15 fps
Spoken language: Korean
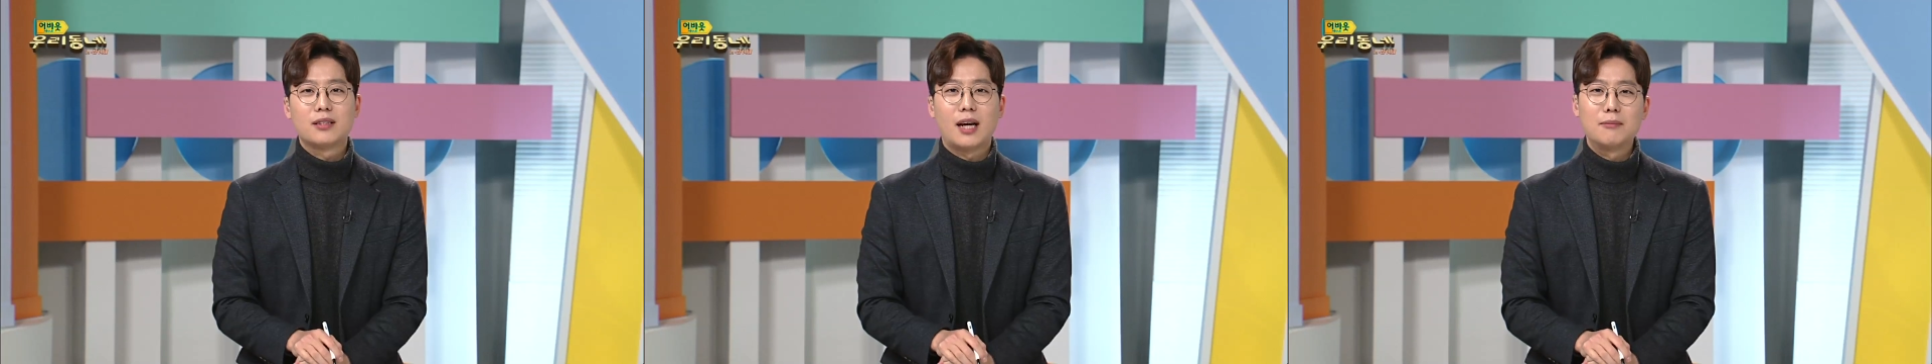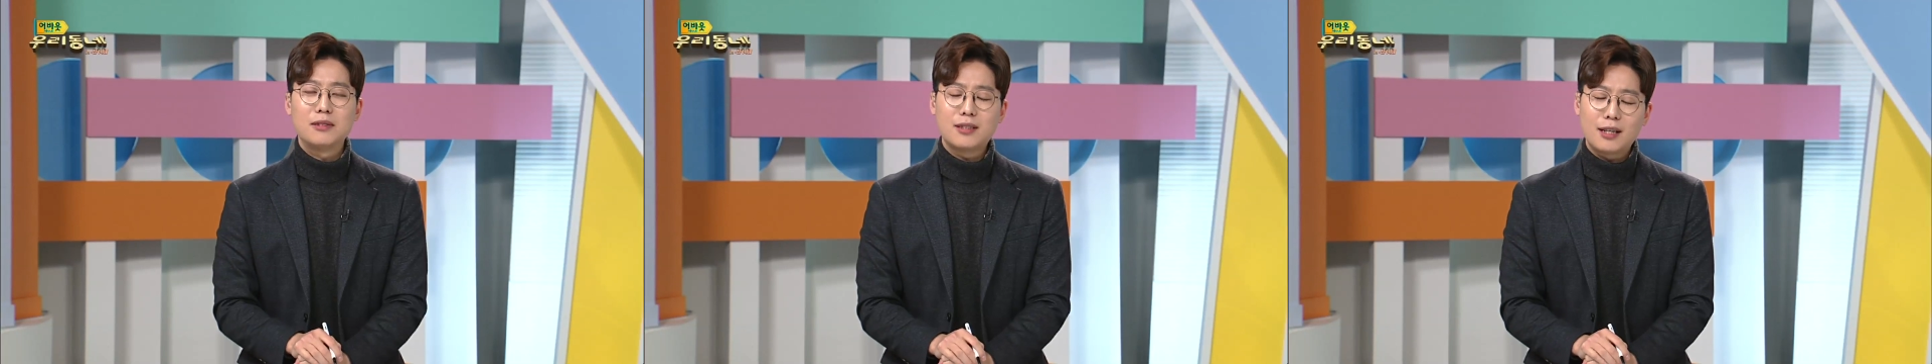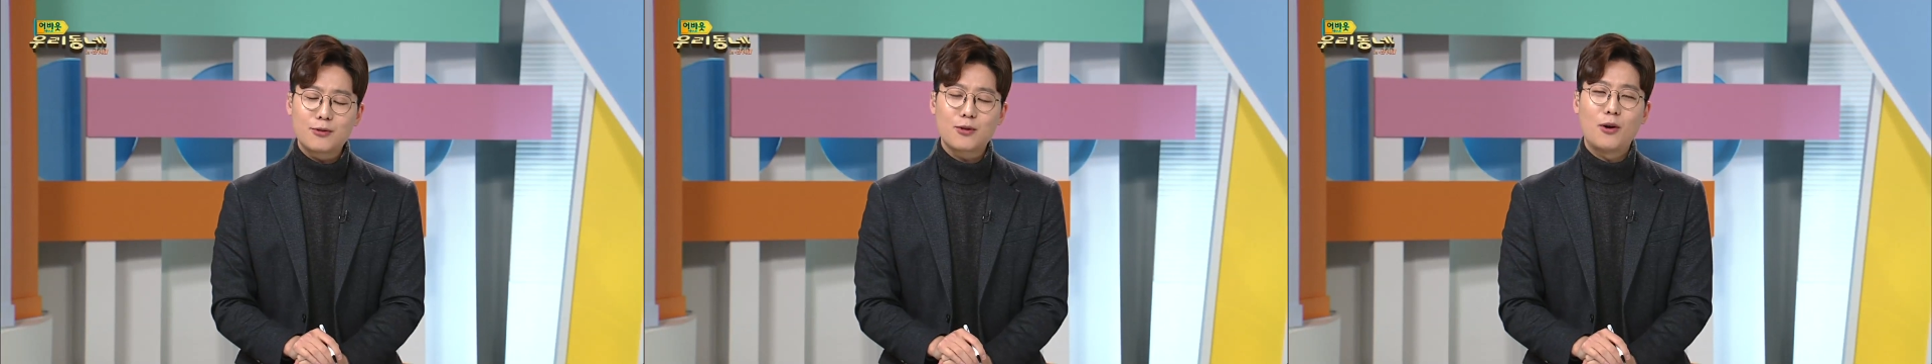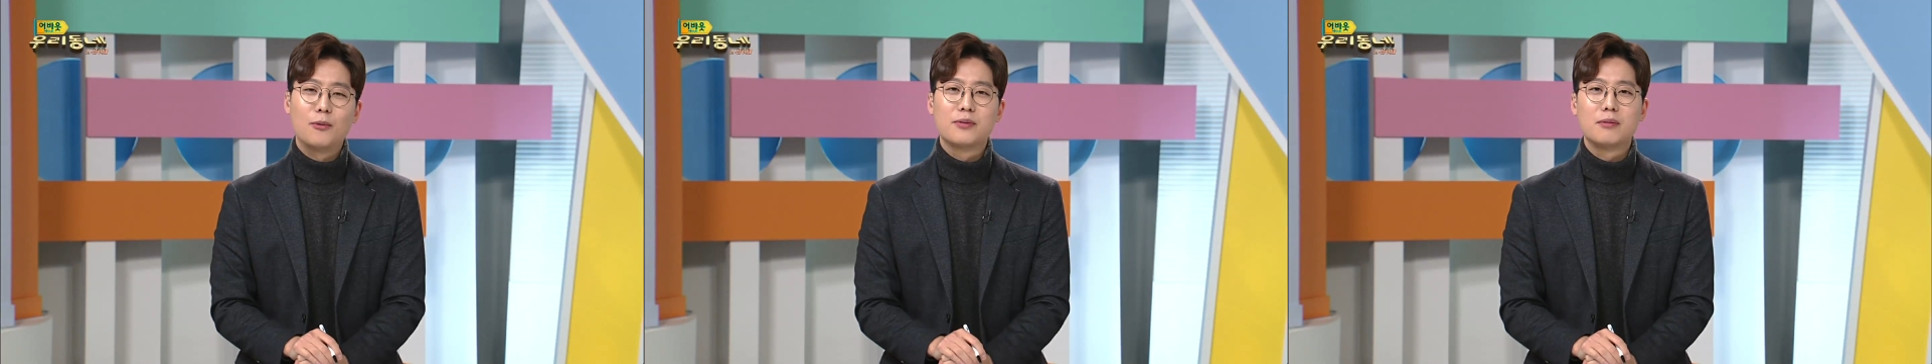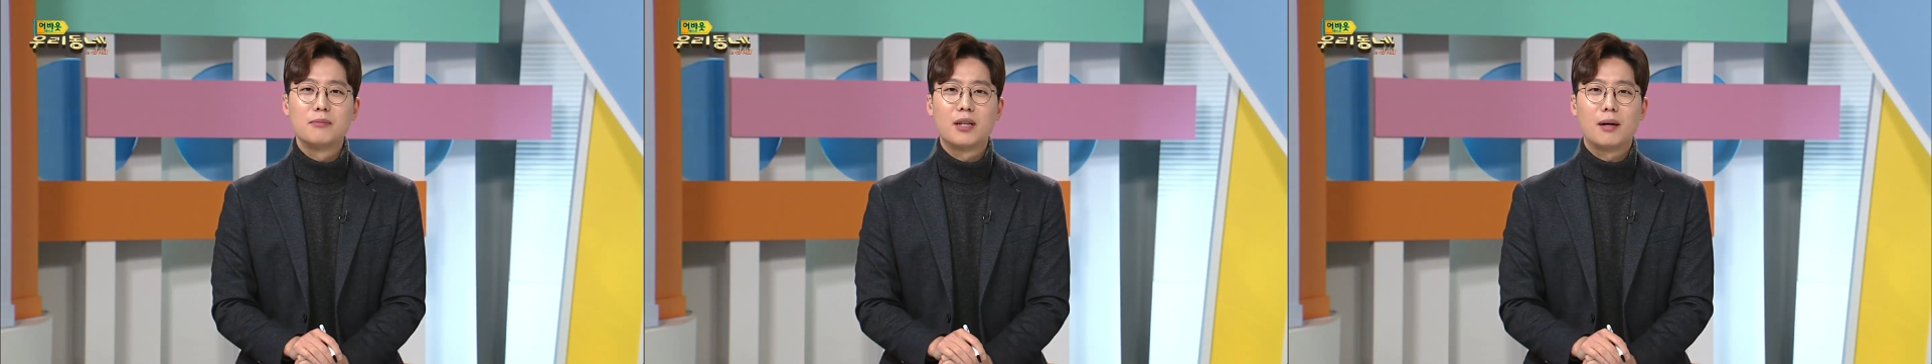잠을 잘 수가
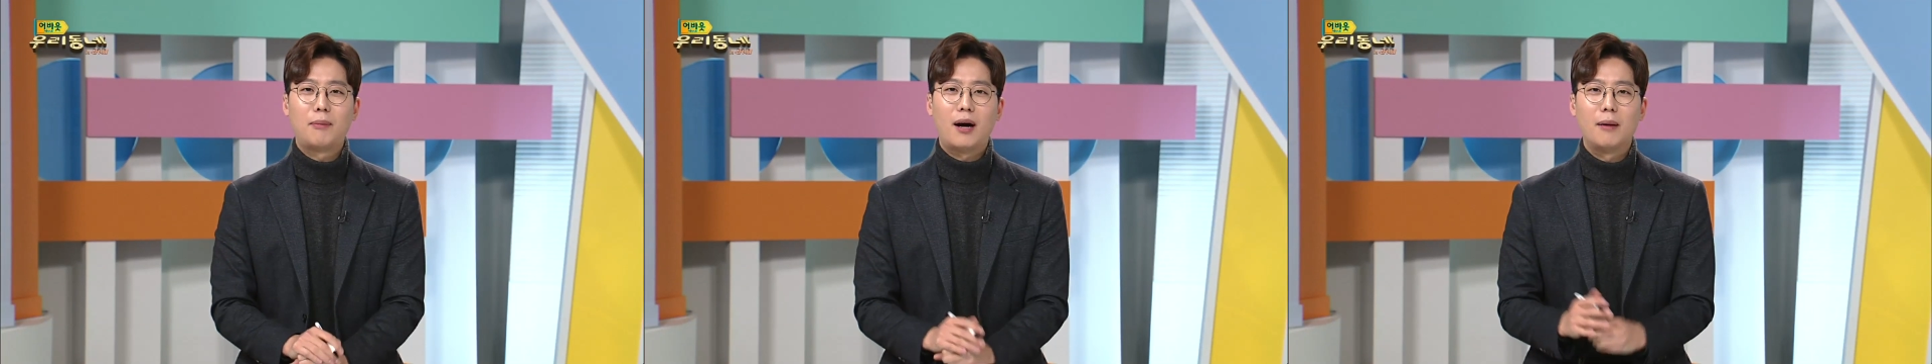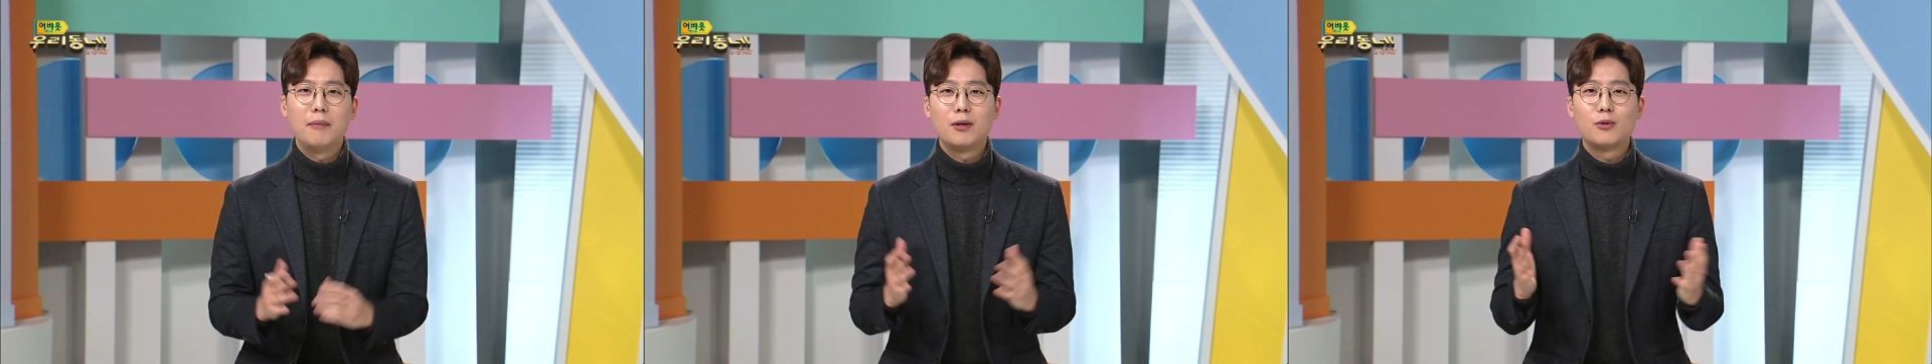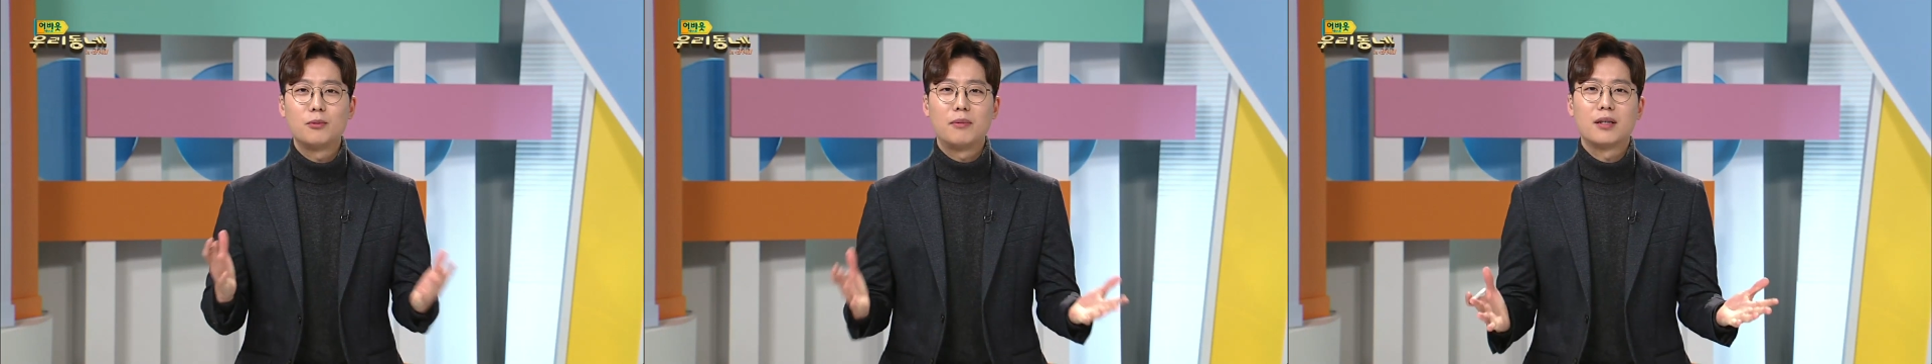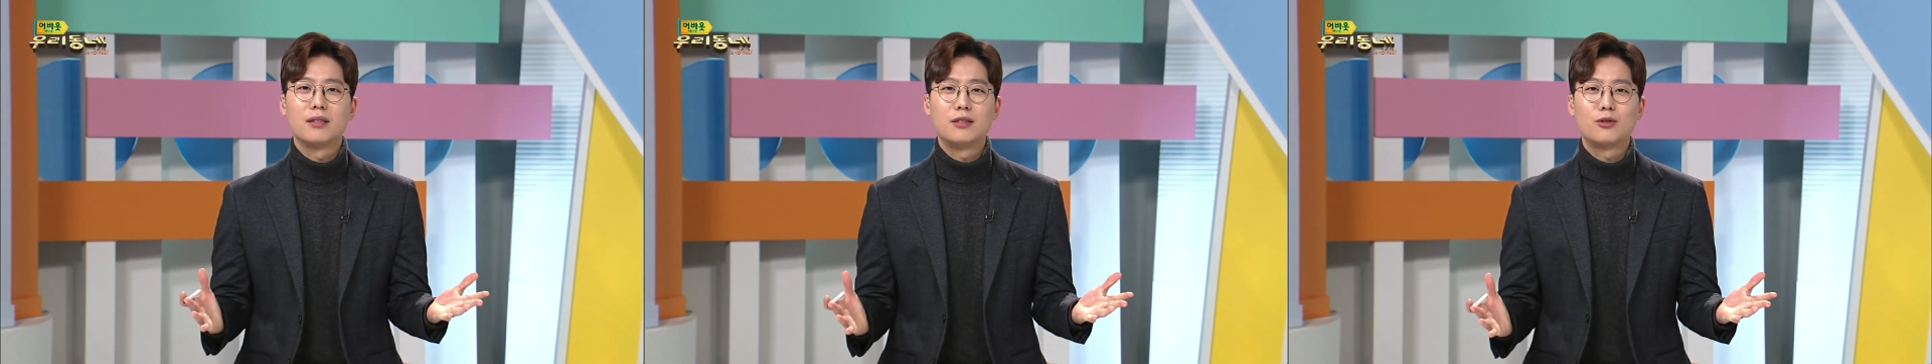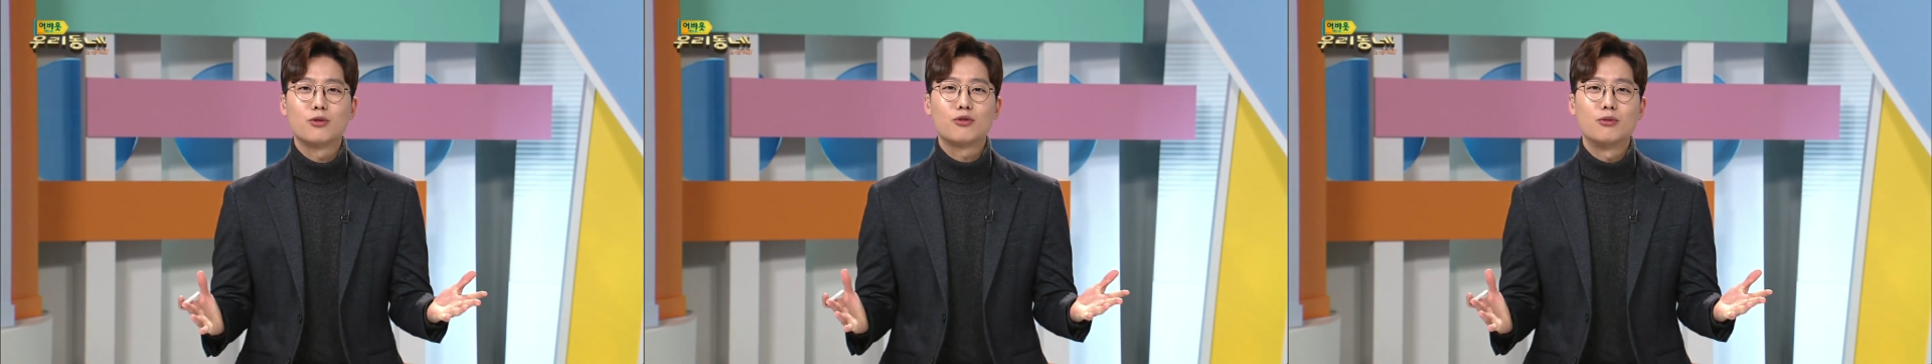없습니다. 밤에도 막
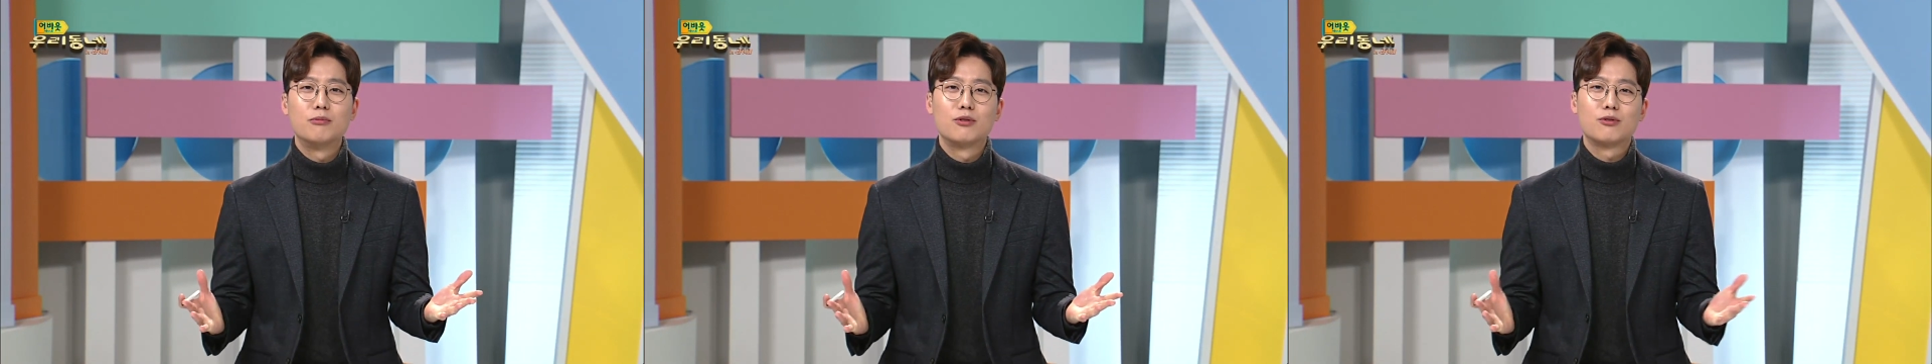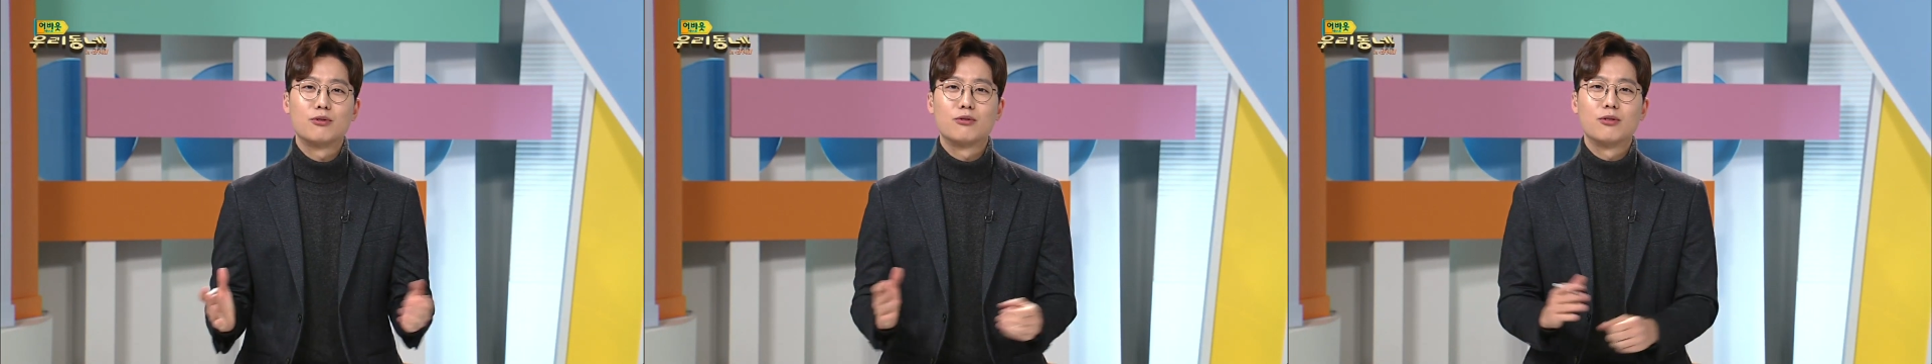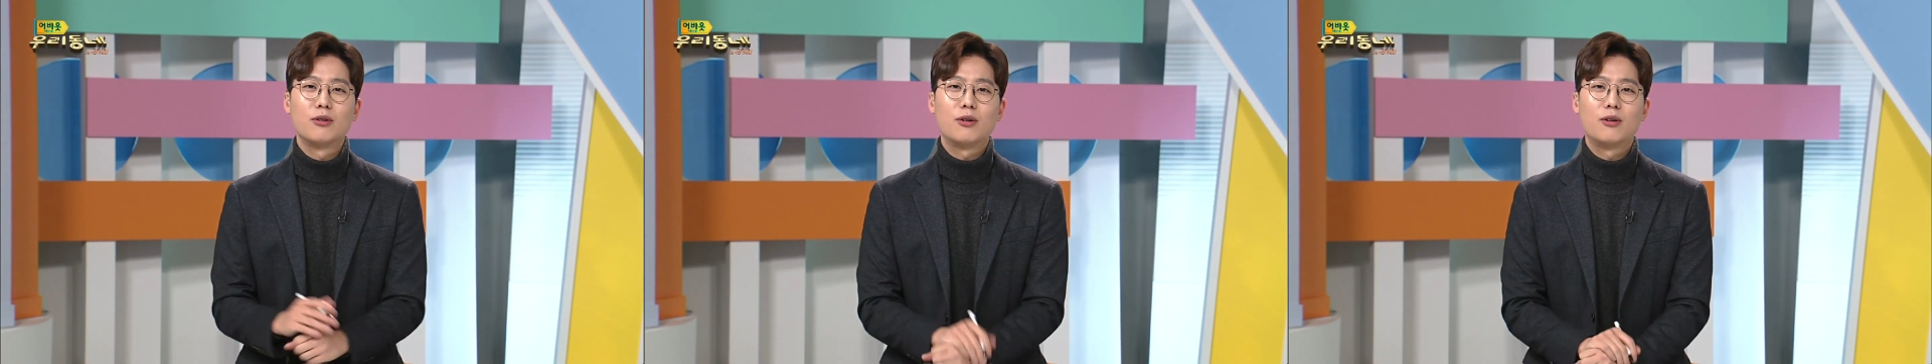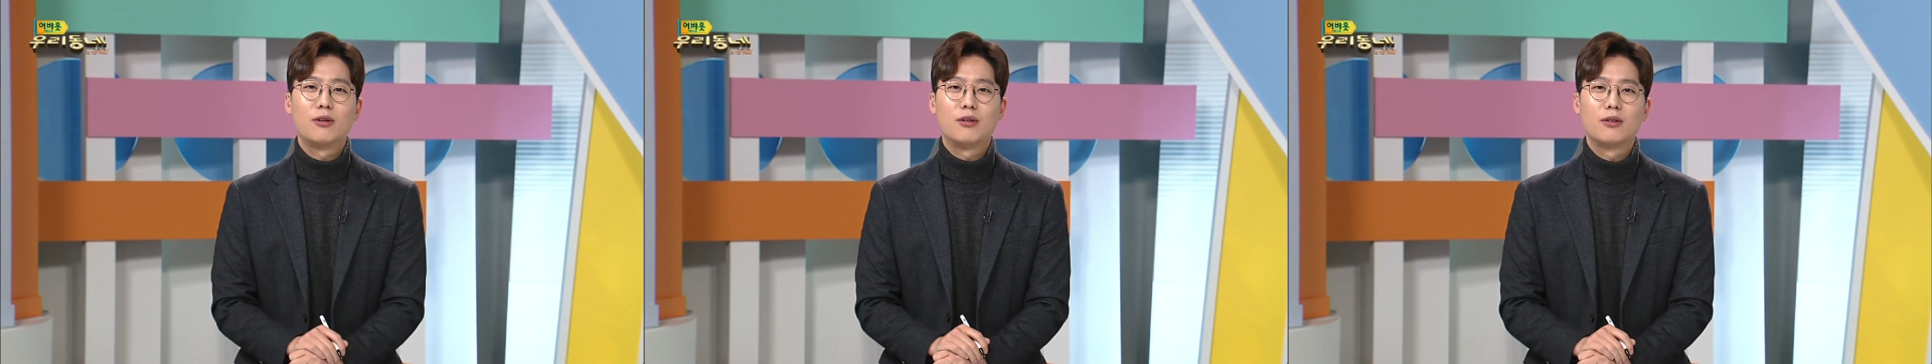이슈 꿈을 꾸고요.